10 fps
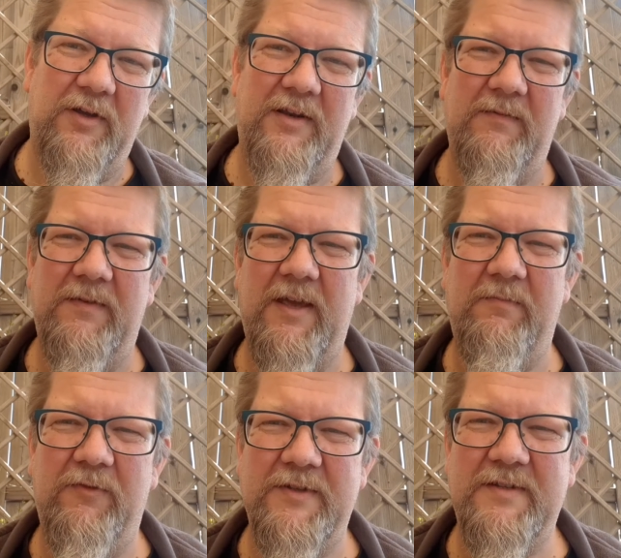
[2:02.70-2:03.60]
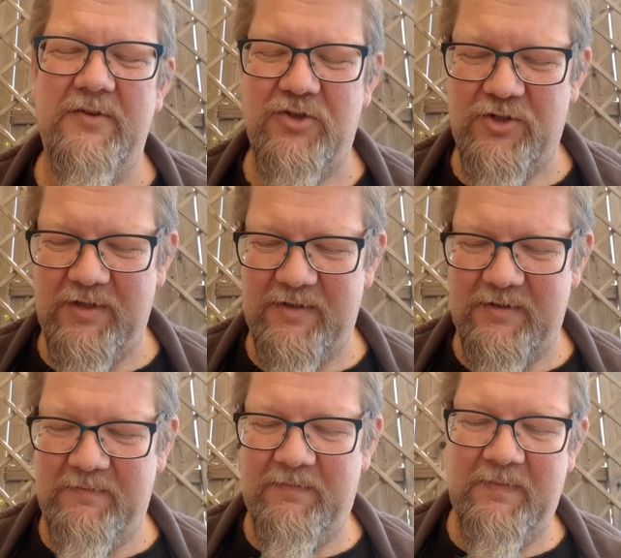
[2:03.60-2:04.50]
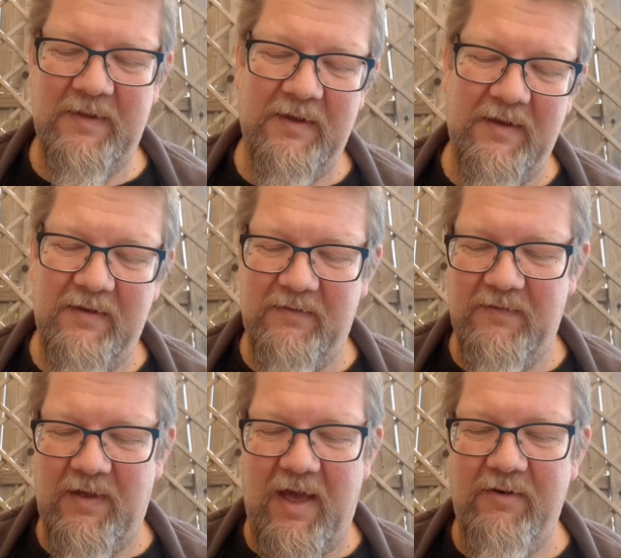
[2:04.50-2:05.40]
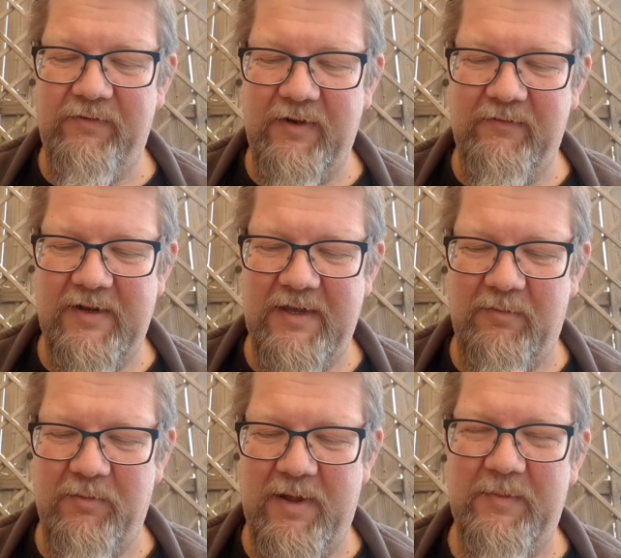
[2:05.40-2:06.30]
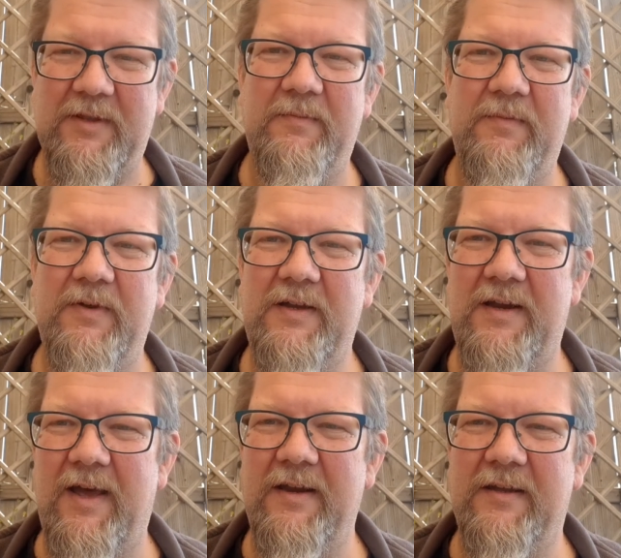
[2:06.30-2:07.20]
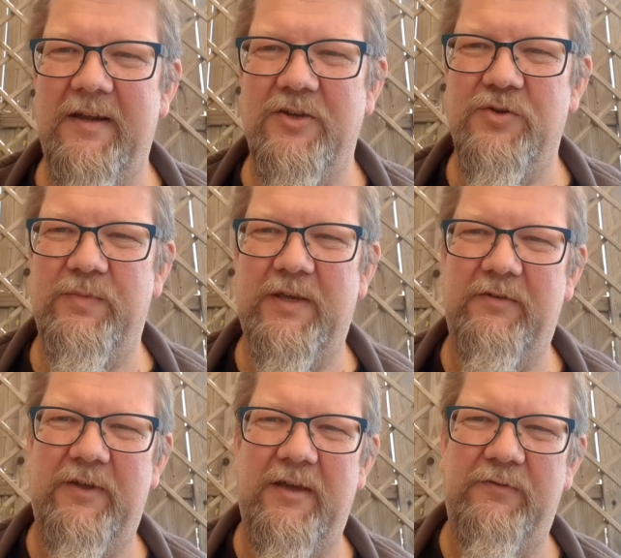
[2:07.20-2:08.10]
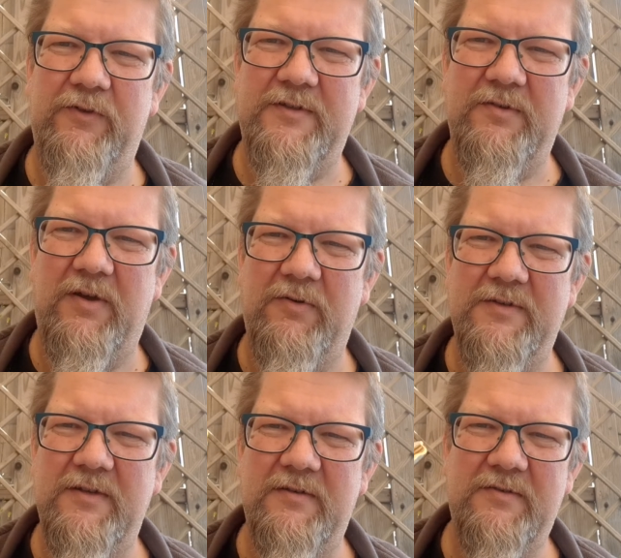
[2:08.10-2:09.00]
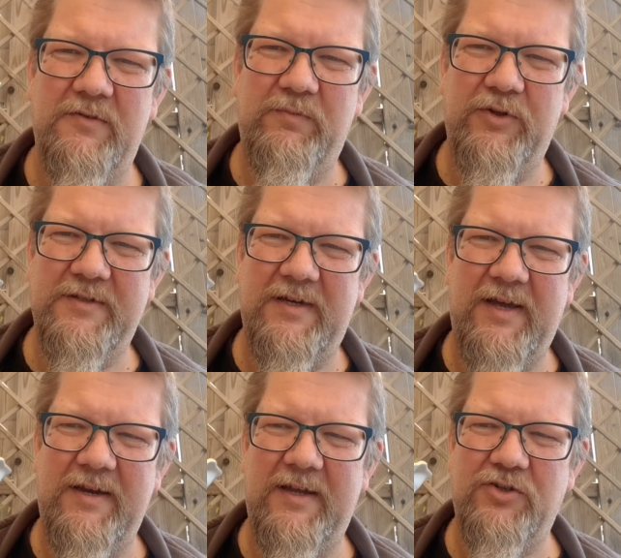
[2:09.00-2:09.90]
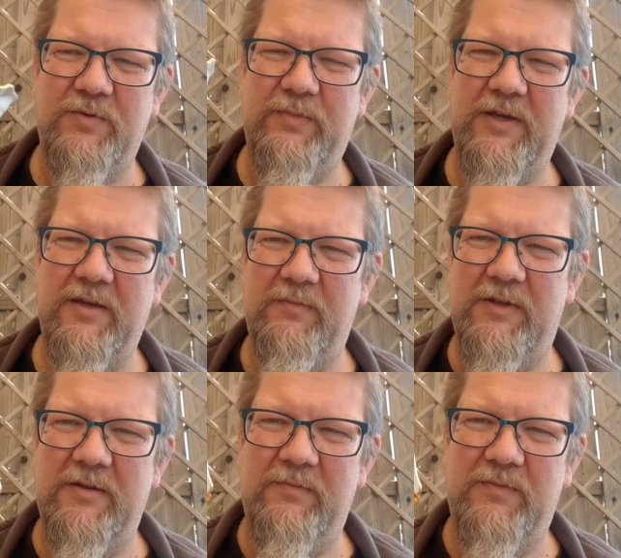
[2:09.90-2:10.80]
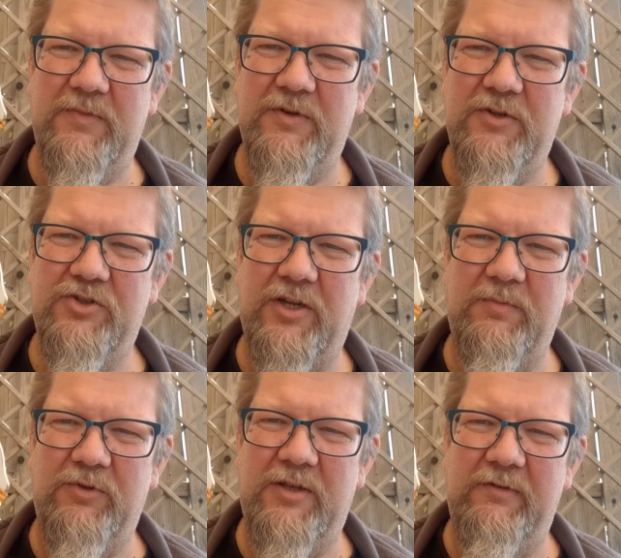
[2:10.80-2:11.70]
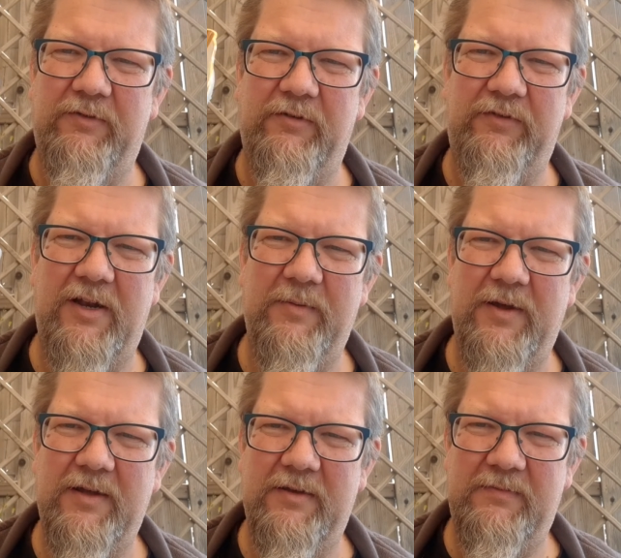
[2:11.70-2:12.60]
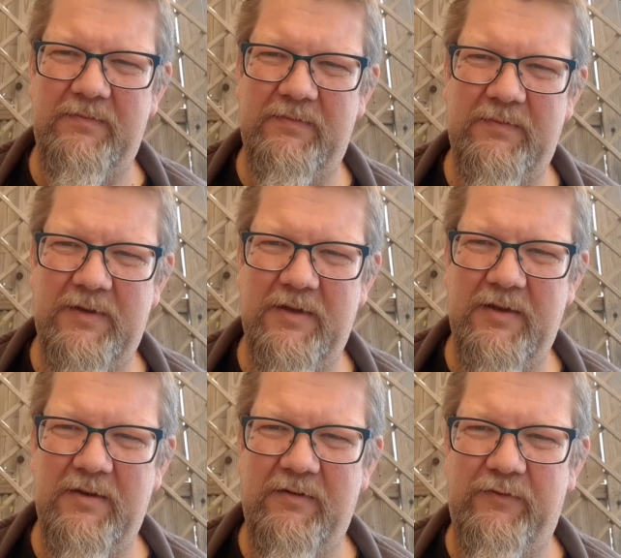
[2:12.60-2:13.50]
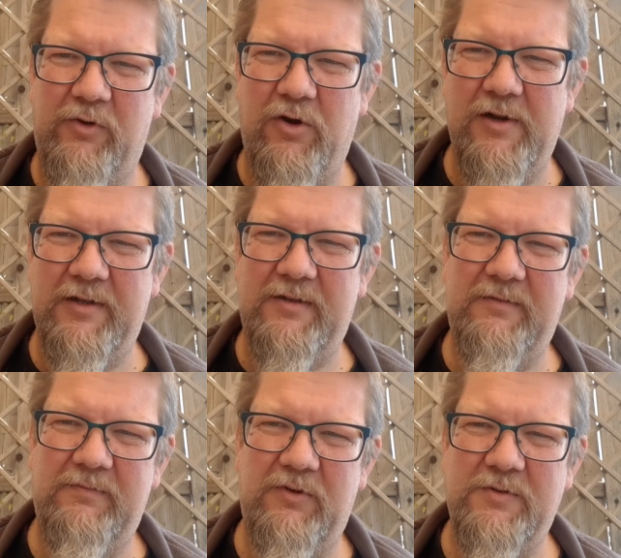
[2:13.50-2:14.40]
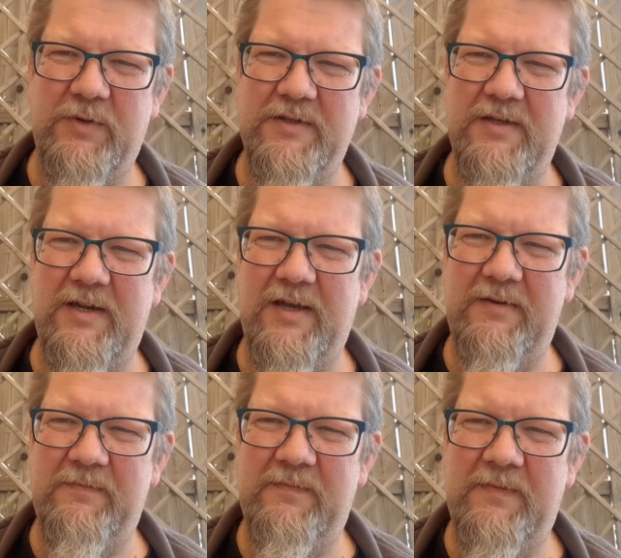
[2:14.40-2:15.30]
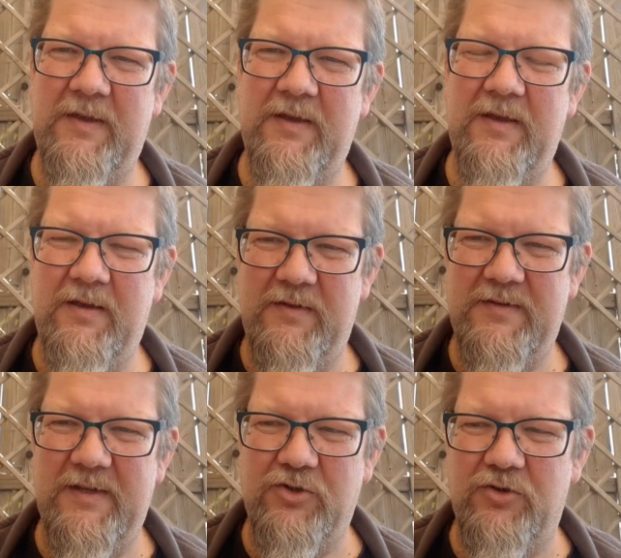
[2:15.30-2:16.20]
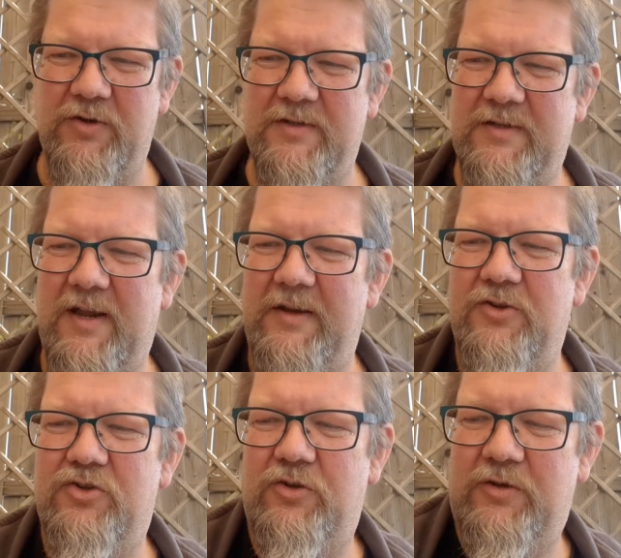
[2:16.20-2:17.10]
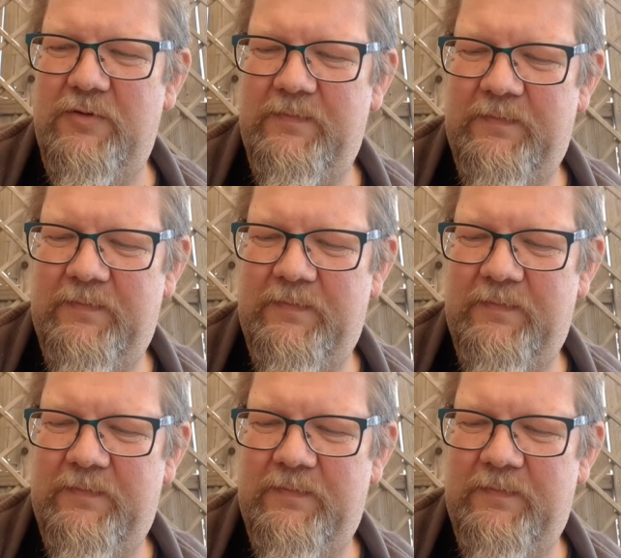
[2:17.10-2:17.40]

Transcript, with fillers: in jedem Wirtshaus standen. Anfangen will ich aber mal mit einem kleineren Aschenbecher, eher für zu Hause. So ein Porzellanaschenbecher mit einem Stadtmotiv von Fellbach, vergoldet aus Porzellan sehr schönes kleines Stück.